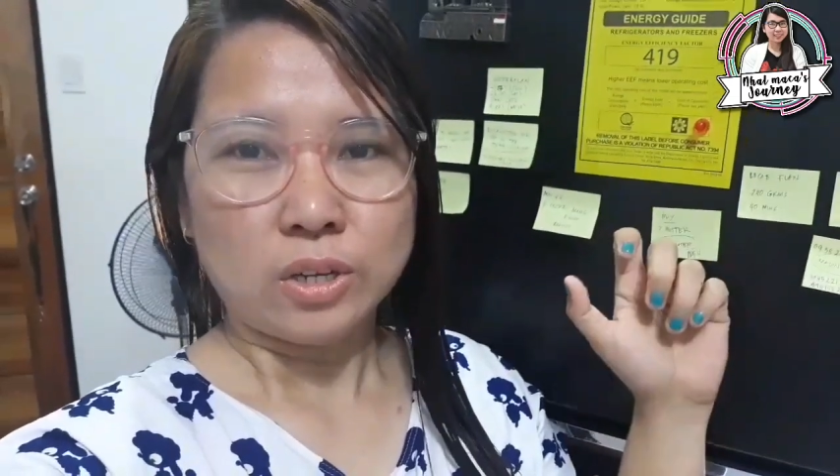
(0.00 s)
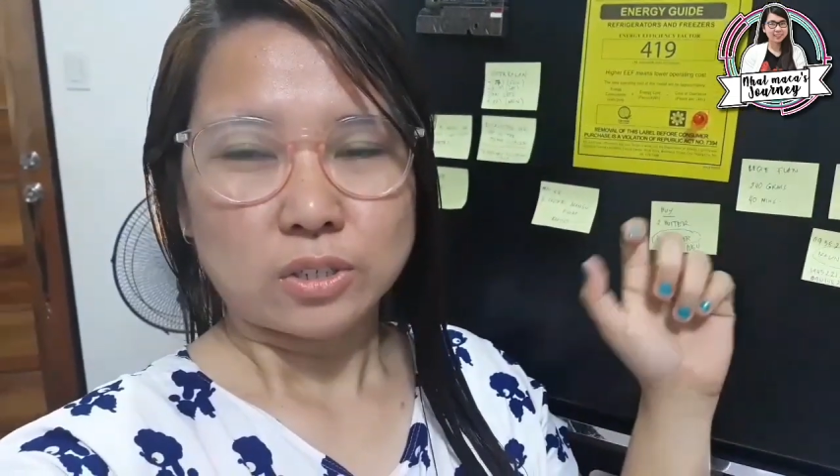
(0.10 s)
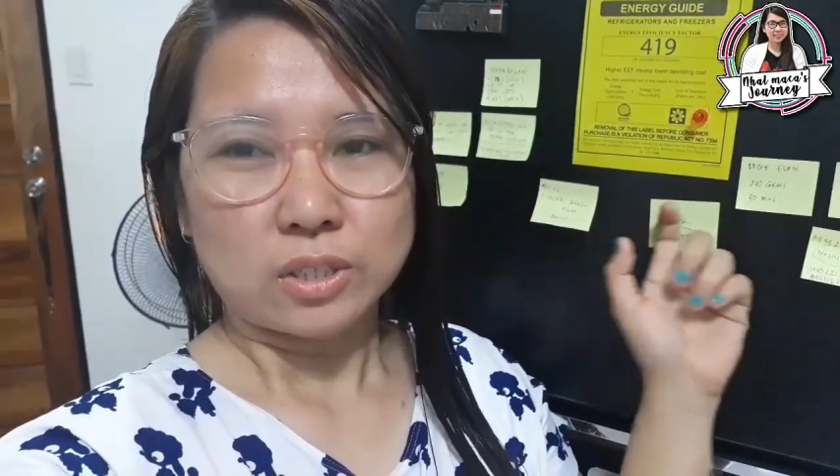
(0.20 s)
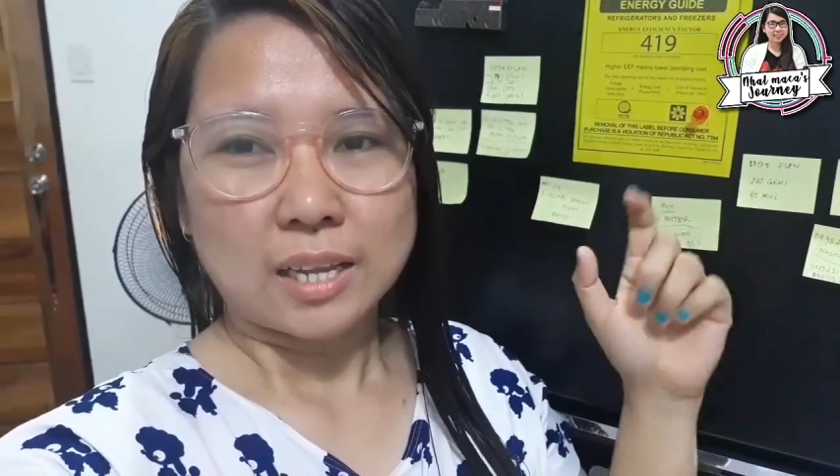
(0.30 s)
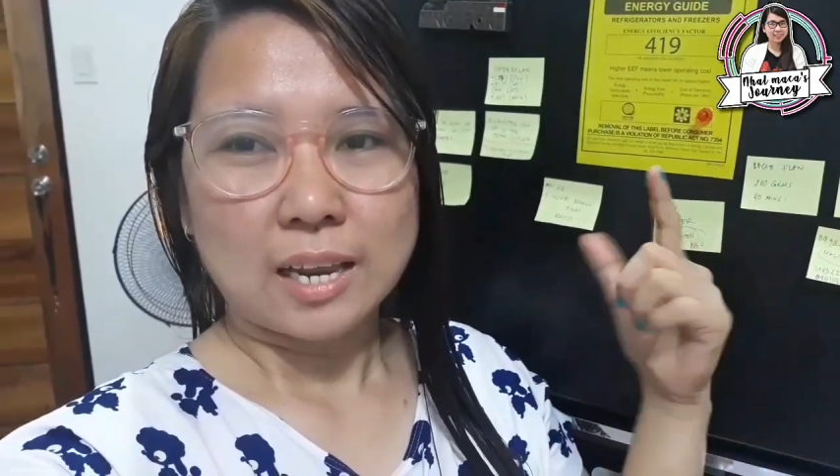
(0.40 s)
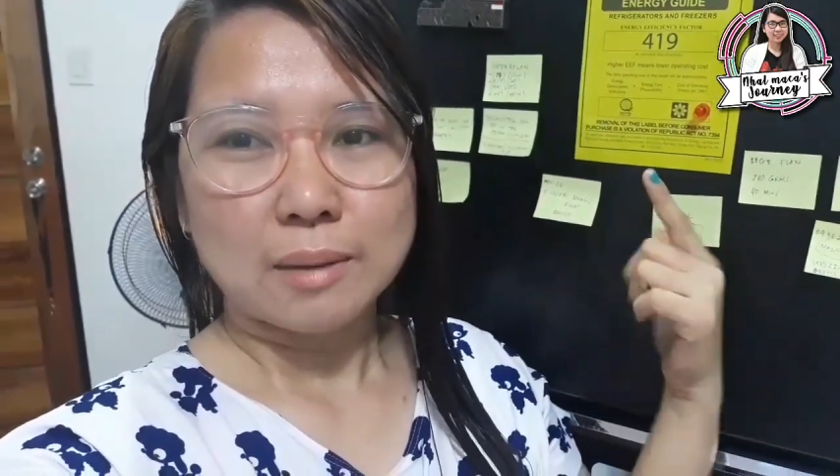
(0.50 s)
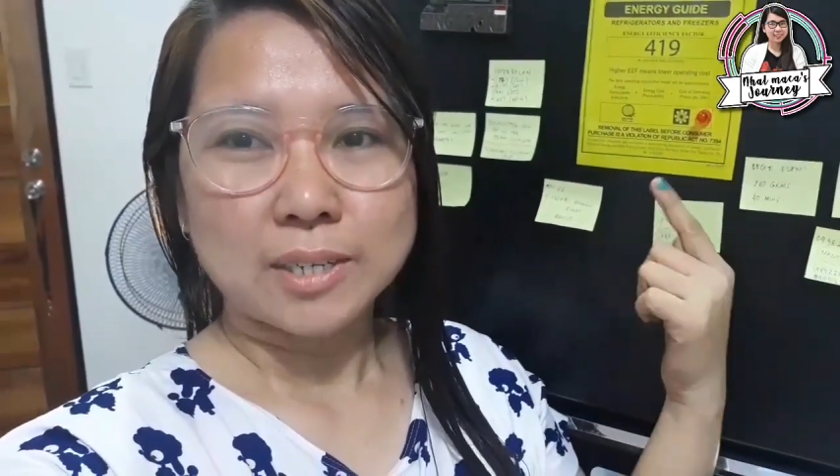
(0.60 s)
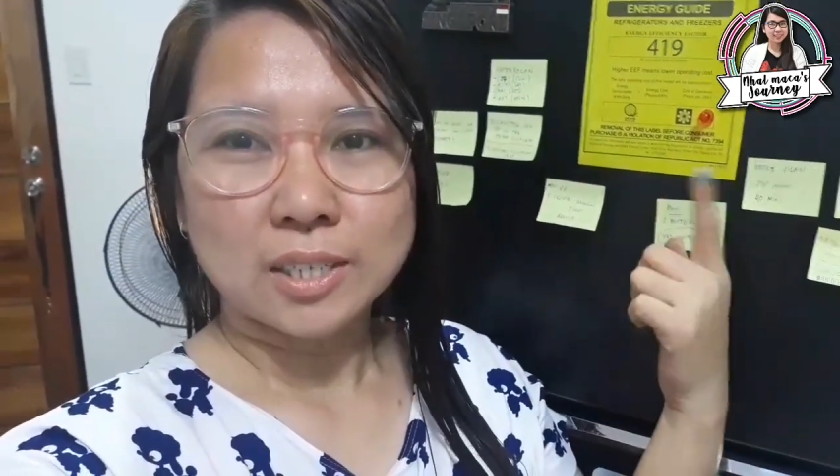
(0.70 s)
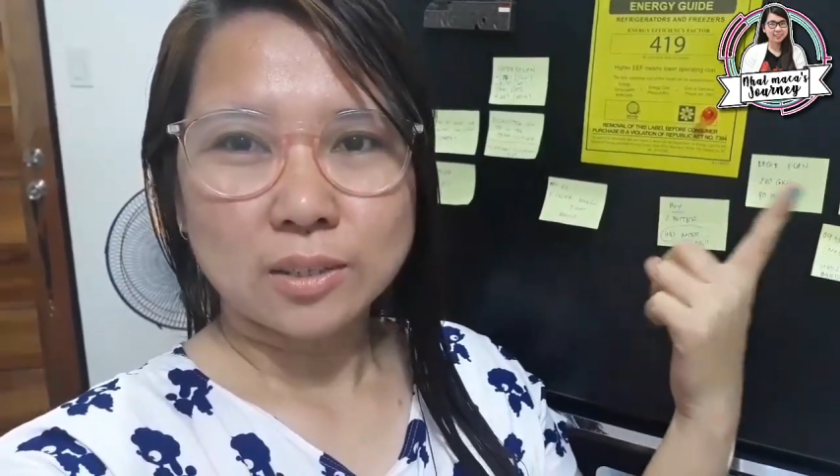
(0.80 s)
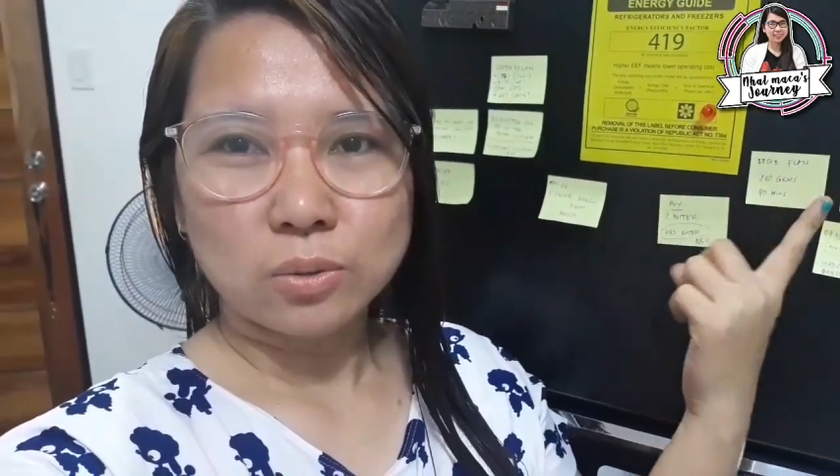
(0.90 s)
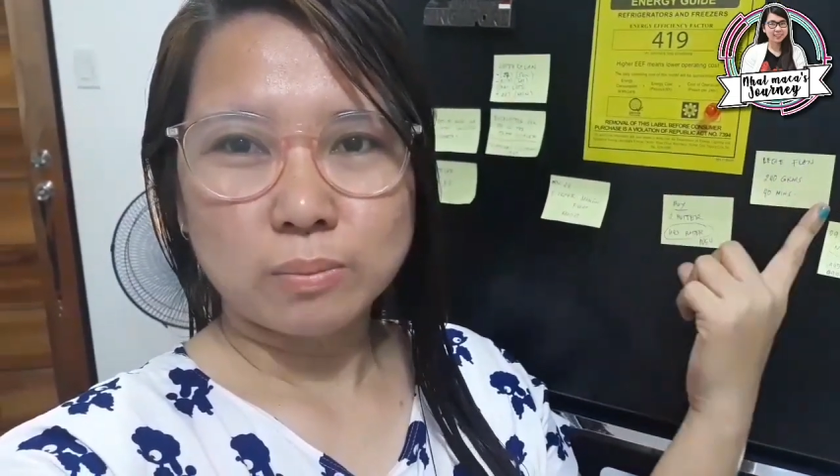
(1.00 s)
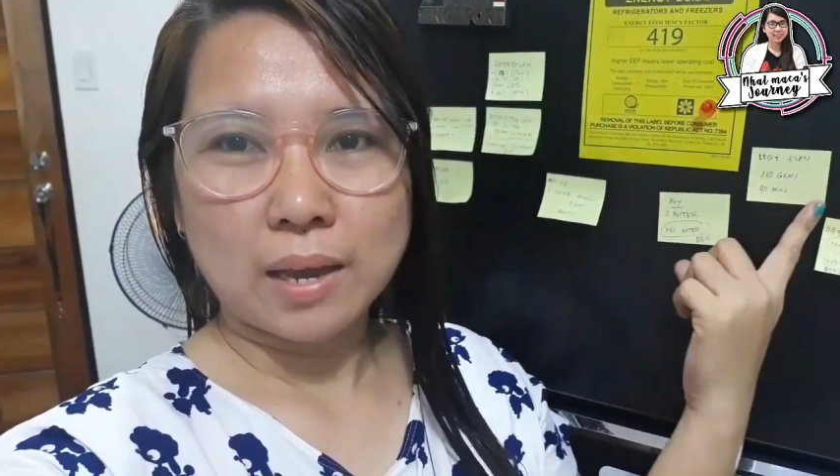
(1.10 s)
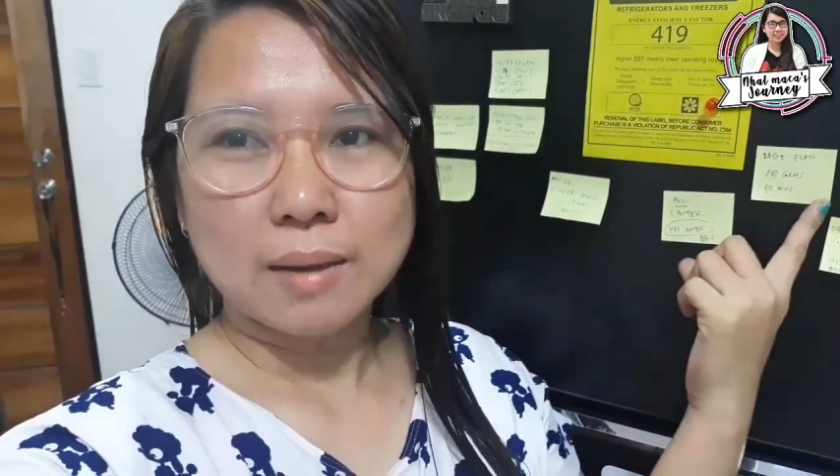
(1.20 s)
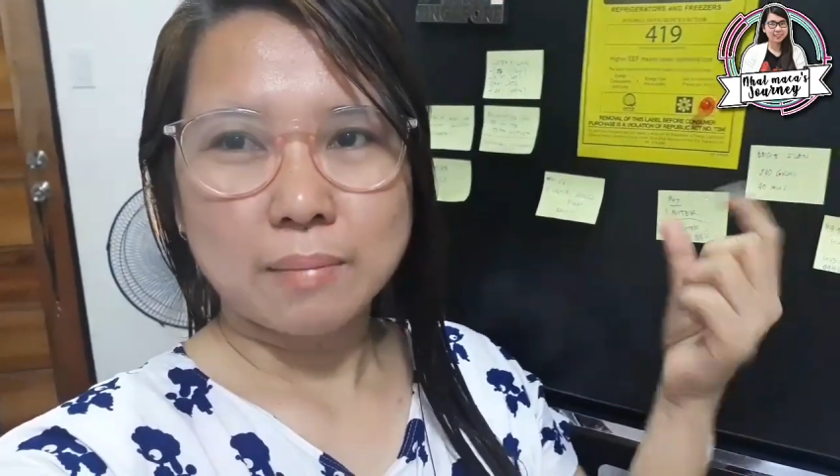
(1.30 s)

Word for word: So, nilalabas siya ng tubig,